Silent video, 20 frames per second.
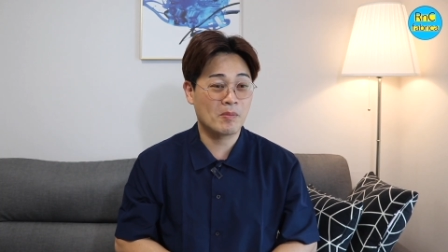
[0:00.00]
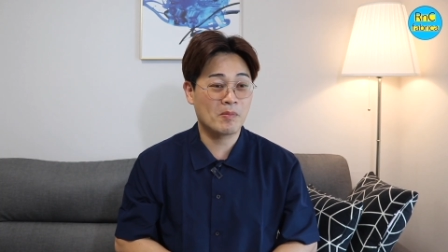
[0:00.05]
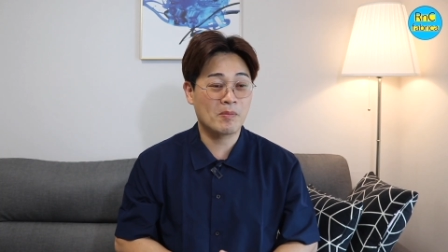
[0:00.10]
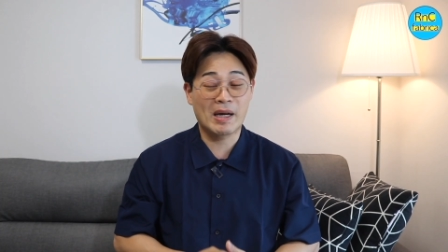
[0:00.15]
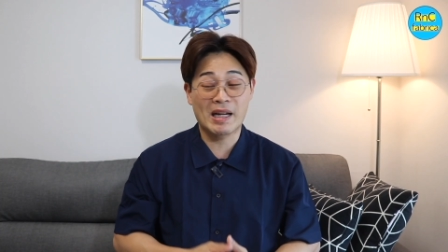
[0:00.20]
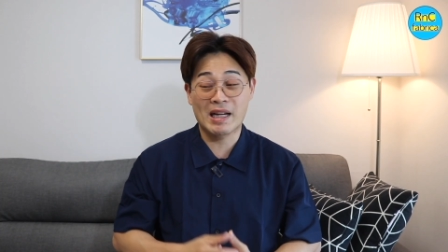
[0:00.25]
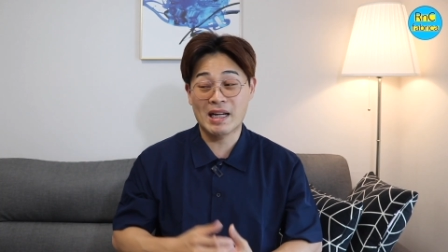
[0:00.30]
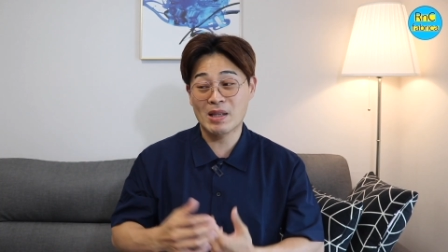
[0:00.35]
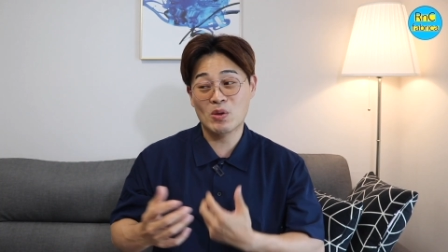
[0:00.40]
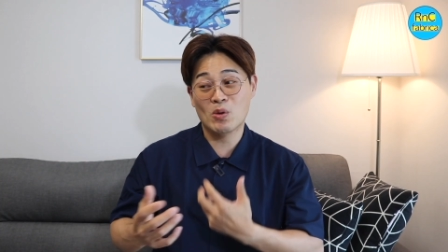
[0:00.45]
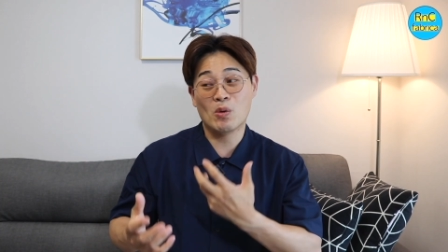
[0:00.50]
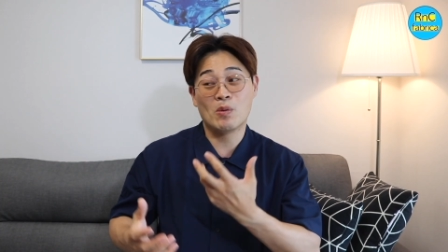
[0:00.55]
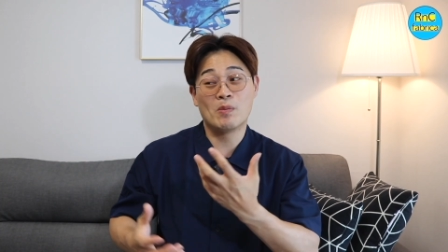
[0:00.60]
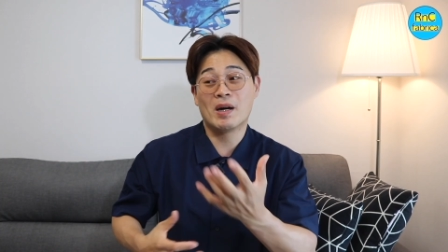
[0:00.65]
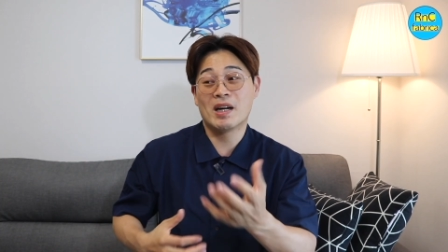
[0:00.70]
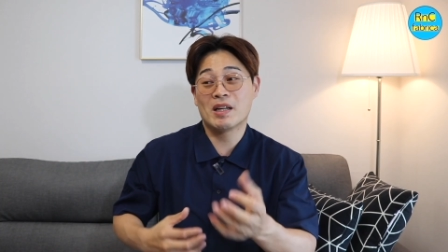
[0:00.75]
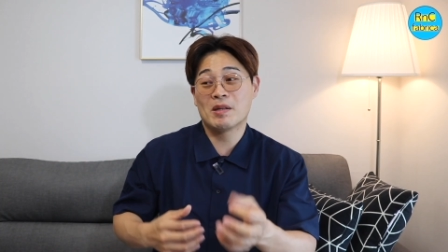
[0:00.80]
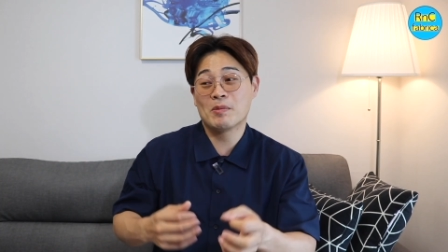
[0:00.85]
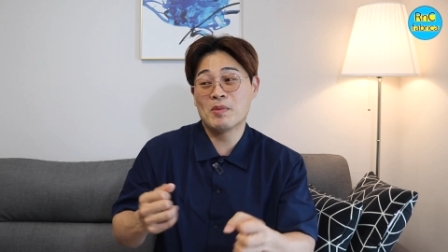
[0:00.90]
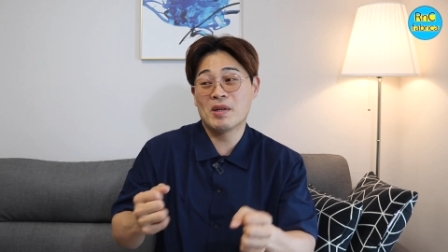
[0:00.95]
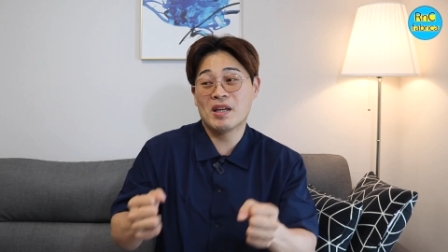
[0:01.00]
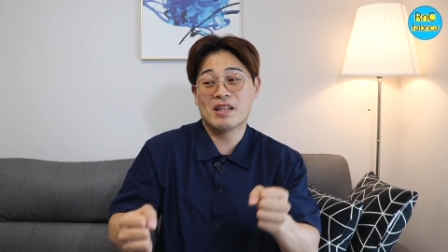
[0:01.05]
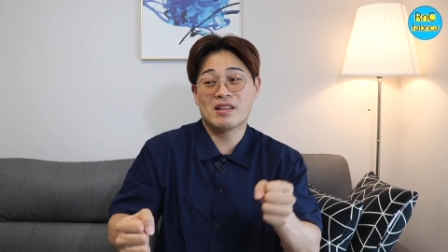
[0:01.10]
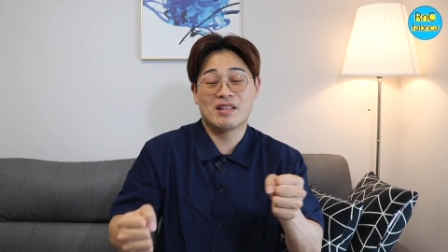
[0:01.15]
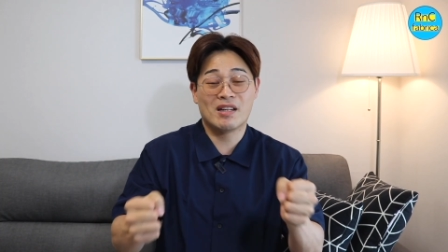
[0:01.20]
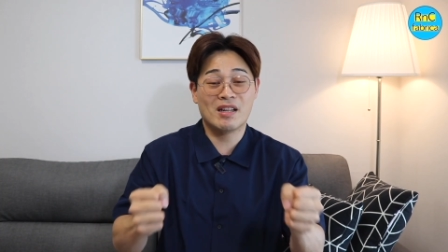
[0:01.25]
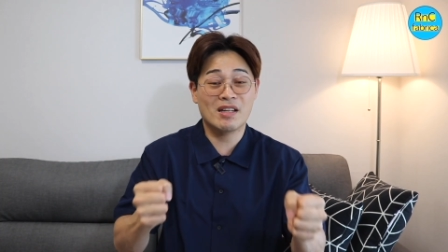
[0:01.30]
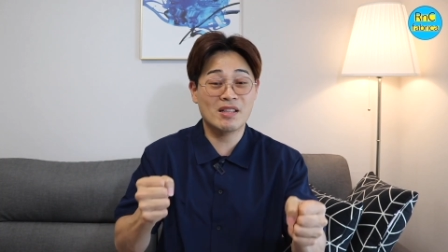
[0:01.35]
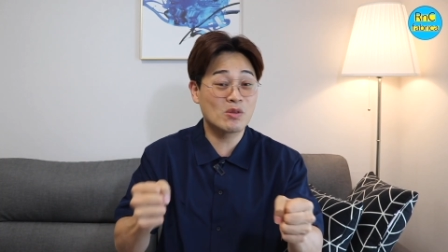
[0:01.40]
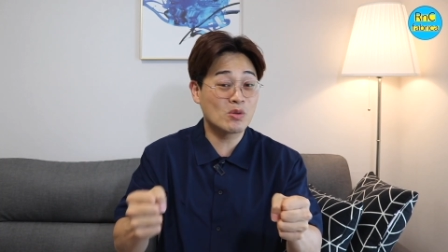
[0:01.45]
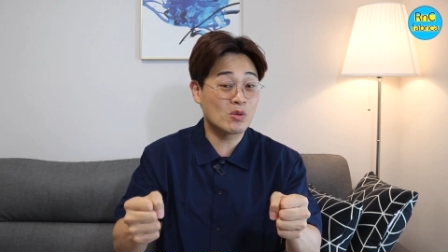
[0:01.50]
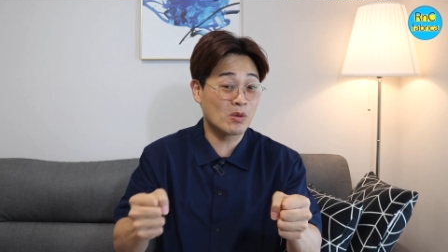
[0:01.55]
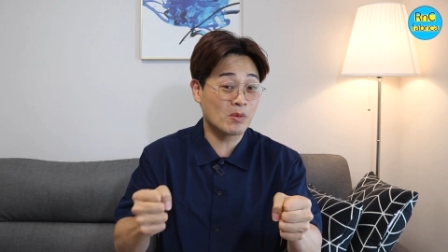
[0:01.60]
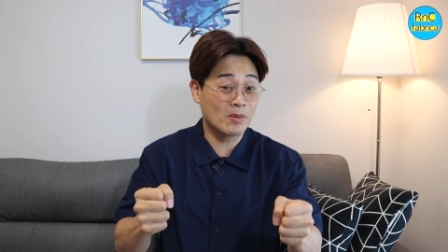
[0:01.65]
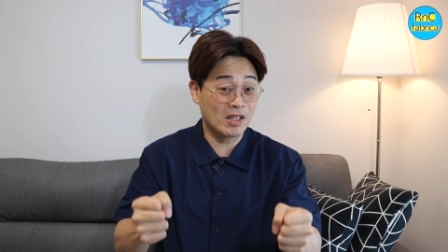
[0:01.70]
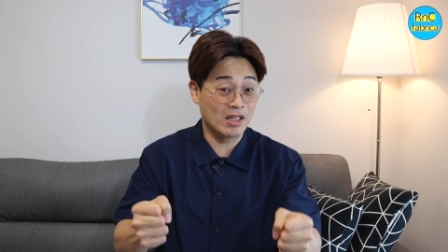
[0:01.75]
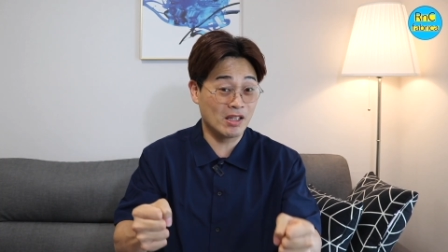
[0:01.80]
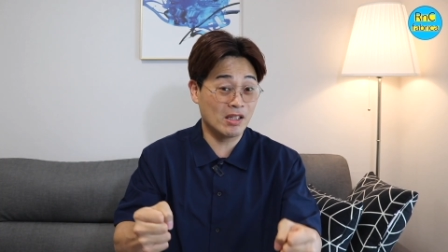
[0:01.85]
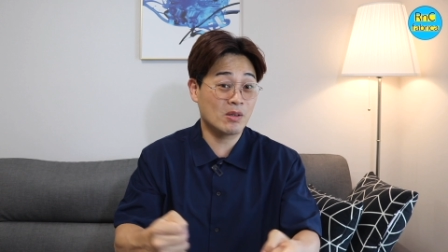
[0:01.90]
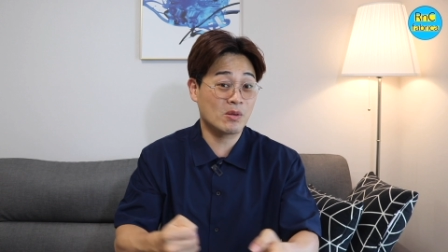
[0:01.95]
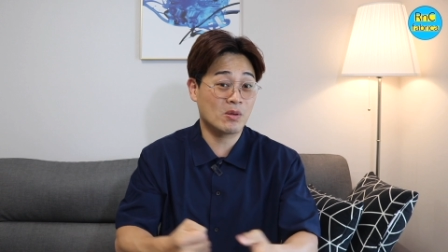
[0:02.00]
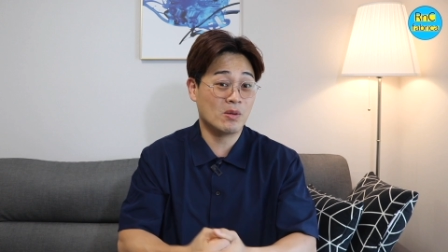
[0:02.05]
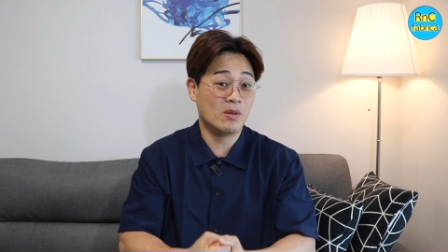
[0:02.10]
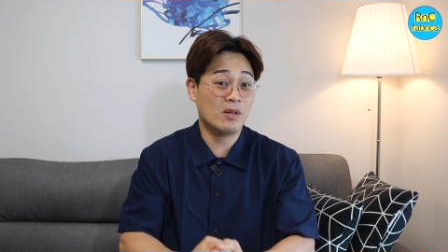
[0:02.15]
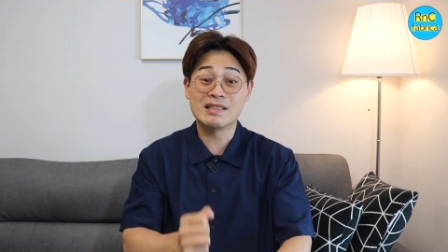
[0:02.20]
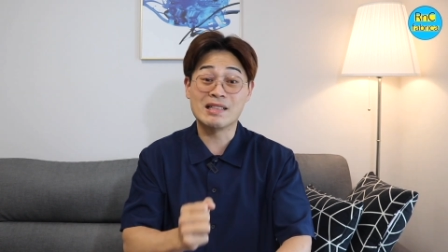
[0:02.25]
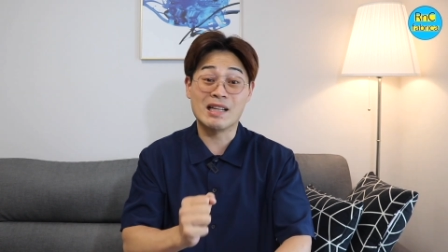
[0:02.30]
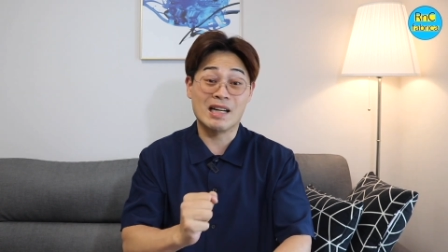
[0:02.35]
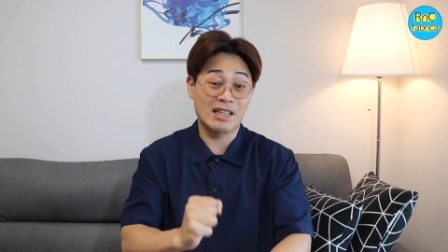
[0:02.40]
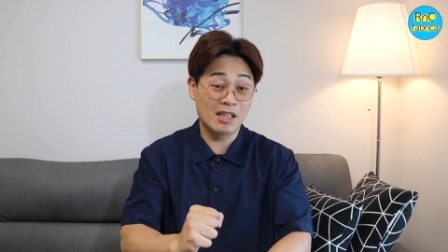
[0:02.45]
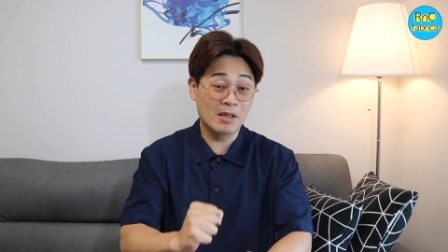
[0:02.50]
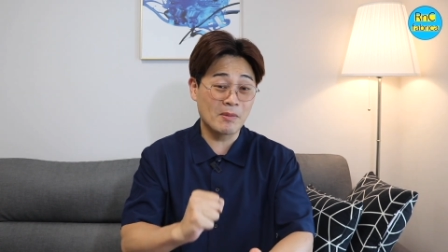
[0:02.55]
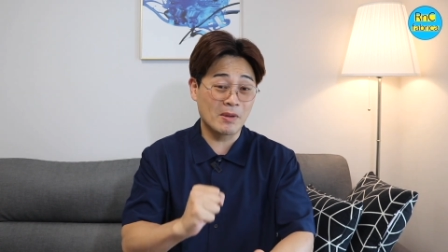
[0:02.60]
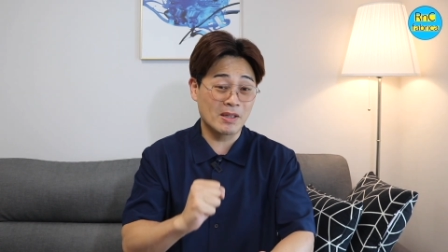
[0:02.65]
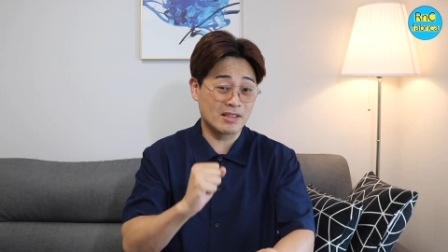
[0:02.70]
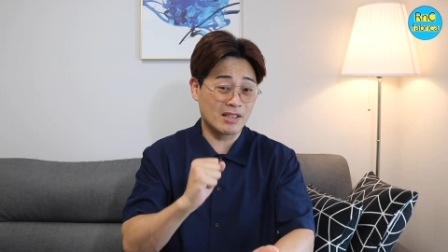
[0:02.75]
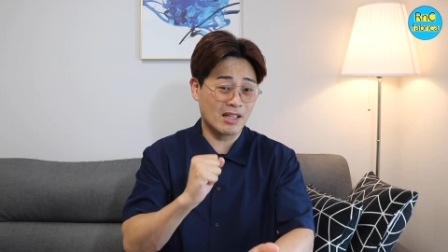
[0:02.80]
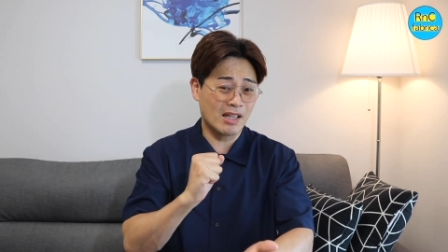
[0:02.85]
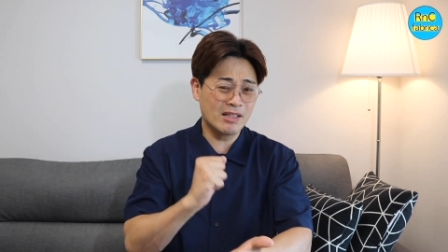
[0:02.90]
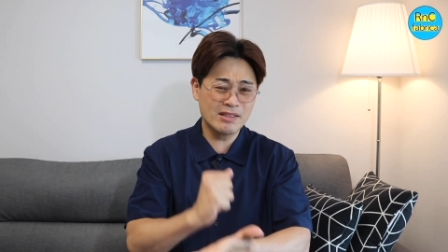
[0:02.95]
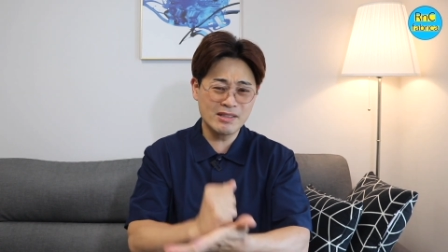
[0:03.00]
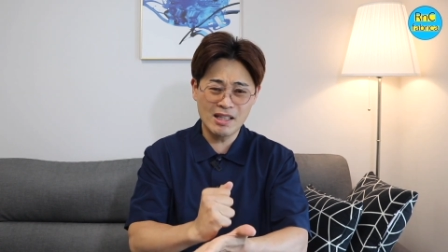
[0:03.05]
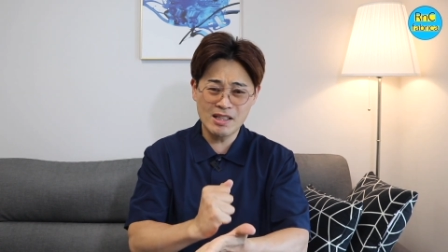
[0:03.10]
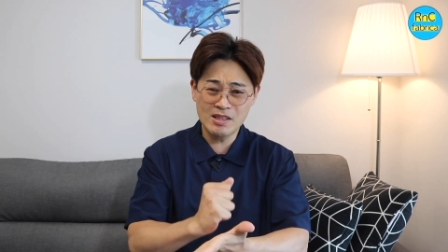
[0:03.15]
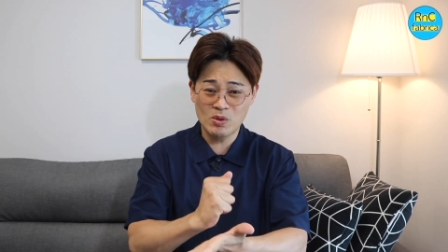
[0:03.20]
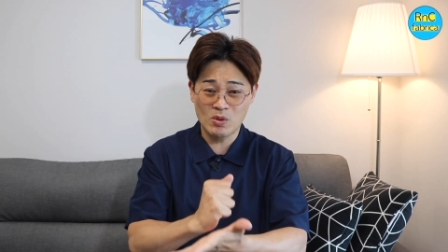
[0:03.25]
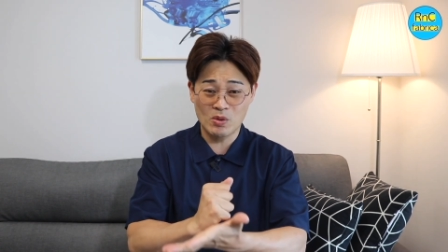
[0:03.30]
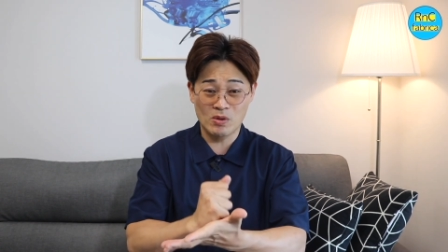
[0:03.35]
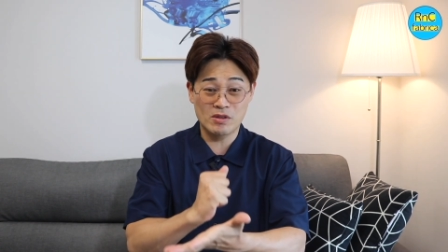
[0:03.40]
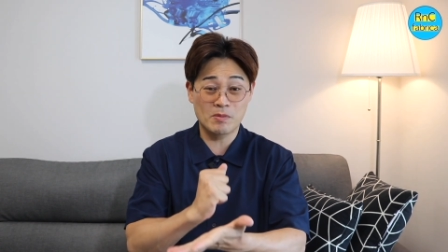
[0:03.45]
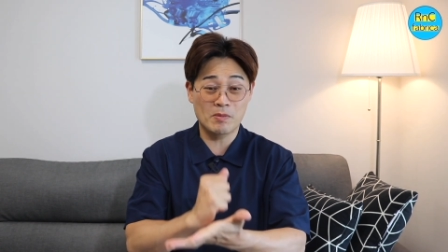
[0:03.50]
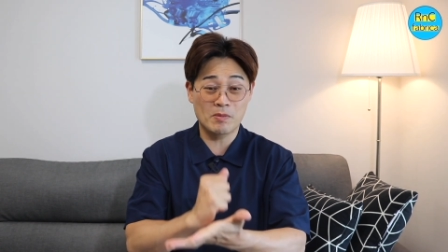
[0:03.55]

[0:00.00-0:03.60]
para tomar mientras yo manejo. Además, estas dos